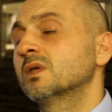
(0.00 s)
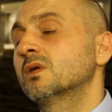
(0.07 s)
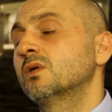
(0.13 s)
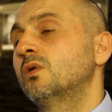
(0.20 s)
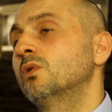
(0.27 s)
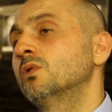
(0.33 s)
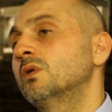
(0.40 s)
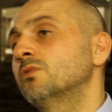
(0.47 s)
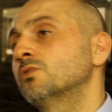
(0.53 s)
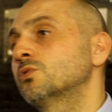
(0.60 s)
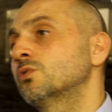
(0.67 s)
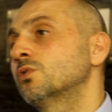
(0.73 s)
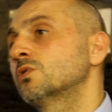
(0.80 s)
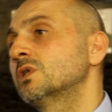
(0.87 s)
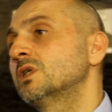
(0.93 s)
10
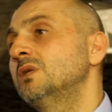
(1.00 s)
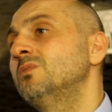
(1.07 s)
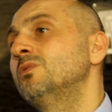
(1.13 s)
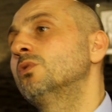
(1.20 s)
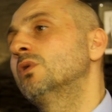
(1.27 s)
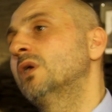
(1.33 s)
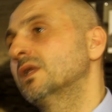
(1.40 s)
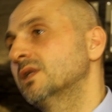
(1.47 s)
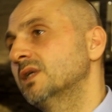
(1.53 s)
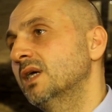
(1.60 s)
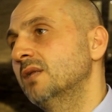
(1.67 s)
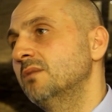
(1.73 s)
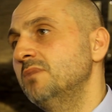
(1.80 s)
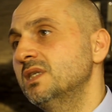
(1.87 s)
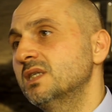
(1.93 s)
Ağustos 2016
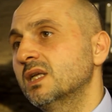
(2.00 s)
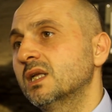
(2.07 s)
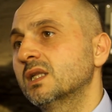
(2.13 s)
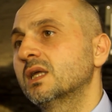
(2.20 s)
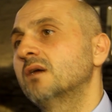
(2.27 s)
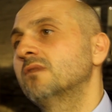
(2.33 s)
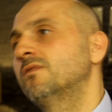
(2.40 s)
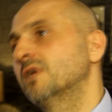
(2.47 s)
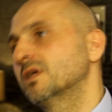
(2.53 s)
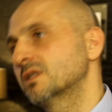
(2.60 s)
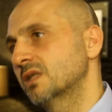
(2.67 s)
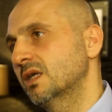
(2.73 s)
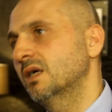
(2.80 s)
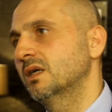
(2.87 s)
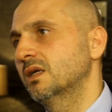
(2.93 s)
yani bir sene daha
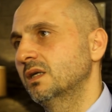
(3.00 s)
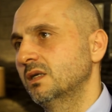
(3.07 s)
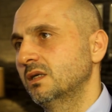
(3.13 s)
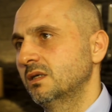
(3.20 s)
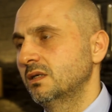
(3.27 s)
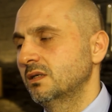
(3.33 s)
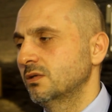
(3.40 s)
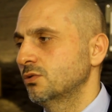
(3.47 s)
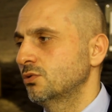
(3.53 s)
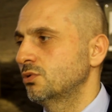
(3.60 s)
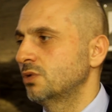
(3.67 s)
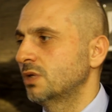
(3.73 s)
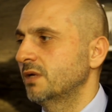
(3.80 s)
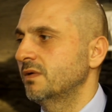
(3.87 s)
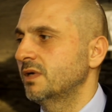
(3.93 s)
fazla
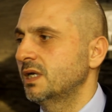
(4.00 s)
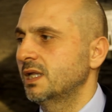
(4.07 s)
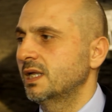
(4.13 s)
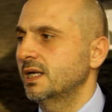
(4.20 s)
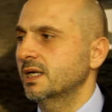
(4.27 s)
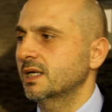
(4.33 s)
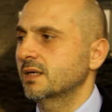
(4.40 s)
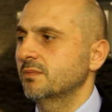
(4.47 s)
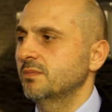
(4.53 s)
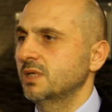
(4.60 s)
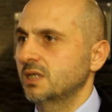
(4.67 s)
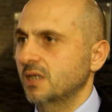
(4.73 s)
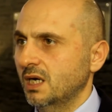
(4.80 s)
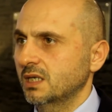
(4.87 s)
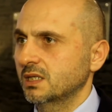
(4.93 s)
süre verilerek bir
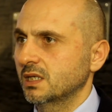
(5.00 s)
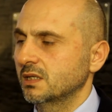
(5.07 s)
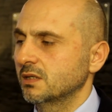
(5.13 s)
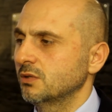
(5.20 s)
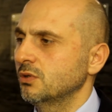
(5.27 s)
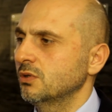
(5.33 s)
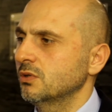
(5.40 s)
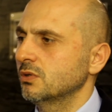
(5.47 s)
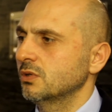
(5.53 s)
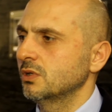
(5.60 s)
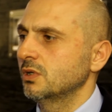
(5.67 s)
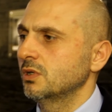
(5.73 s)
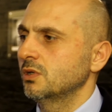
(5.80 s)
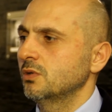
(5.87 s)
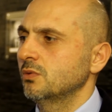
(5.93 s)
hak tanınıyor.
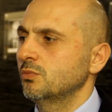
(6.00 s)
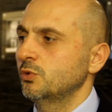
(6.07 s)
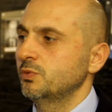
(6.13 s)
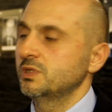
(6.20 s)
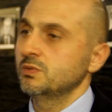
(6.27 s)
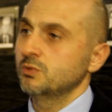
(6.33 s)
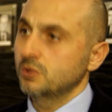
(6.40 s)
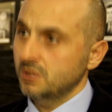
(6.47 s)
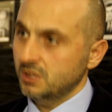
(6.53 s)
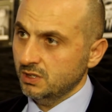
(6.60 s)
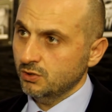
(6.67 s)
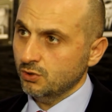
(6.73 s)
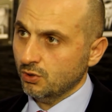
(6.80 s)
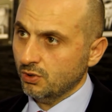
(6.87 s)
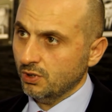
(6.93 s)
Bu bizim için
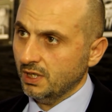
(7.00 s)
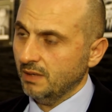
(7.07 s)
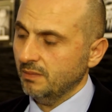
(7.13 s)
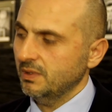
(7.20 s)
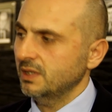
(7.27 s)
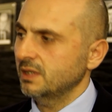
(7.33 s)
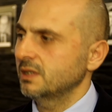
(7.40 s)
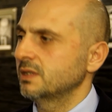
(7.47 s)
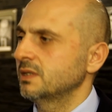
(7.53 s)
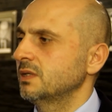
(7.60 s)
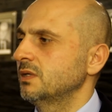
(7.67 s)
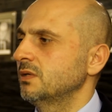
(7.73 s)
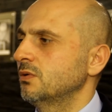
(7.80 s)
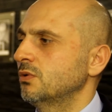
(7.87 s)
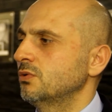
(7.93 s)
çok önemli.
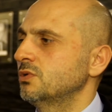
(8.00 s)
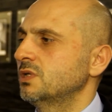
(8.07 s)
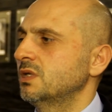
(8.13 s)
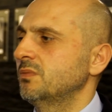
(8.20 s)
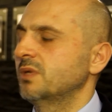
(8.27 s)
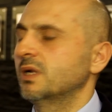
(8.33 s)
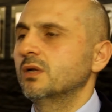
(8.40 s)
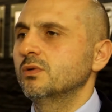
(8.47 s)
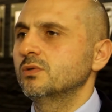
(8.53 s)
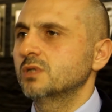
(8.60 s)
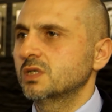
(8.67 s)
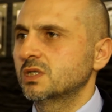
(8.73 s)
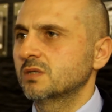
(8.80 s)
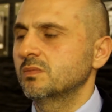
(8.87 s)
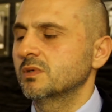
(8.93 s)
Onun için de bir an önce
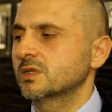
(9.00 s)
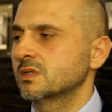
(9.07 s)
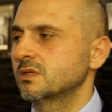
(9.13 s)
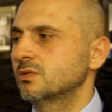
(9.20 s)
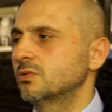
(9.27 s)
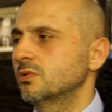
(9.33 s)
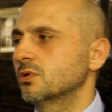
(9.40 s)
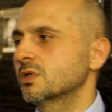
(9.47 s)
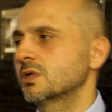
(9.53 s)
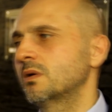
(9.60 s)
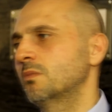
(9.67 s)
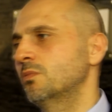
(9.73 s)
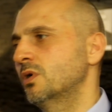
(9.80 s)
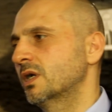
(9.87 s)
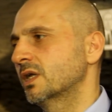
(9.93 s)
çıkmasını istiyoruz.
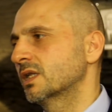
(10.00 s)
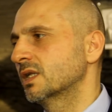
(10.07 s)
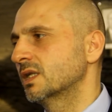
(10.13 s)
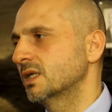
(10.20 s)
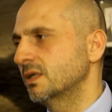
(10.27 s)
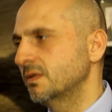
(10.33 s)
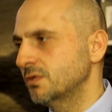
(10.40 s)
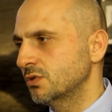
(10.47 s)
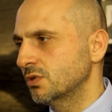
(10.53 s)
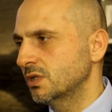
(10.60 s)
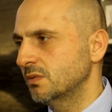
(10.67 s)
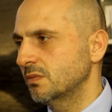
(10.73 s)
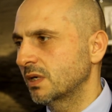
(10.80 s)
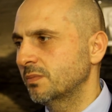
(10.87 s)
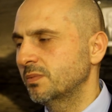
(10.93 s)
Ama bu arada da revizyon
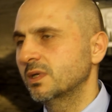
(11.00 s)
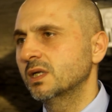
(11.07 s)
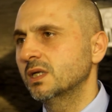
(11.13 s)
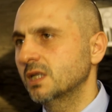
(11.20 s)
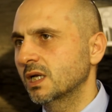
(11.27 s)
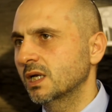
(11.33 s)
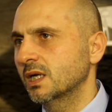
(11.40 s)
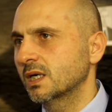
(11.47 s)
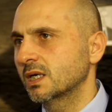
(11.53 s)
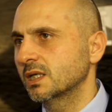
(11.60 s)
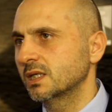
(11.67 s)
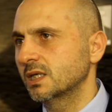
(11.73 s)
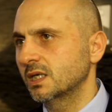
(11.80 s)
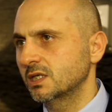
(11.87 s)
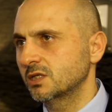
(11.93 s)
imar planı ile alakalı
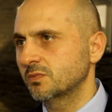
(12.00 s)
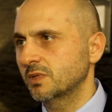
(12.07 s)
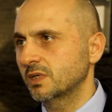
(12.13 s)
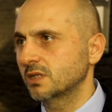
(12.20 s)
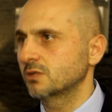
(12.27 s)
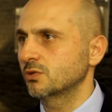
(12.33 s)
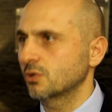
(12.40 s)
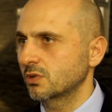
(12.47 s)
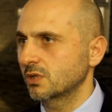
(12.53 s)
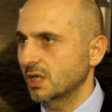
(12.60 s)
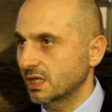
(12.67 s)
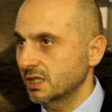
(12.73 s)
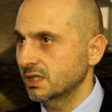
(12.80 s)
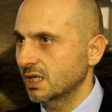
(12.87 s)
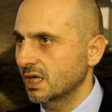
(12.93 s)
gelişmeleri çok
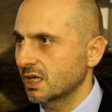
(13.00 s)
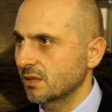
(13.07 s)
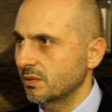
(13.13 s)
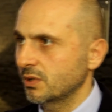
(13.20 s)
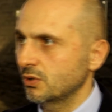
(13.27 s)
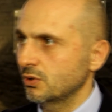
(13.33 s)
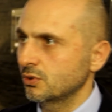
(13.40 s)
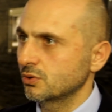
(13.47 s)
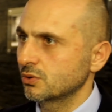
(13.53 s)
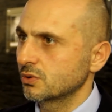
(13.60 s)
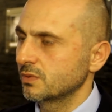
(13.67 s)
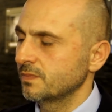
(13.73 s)
yakın takip ediyoruz.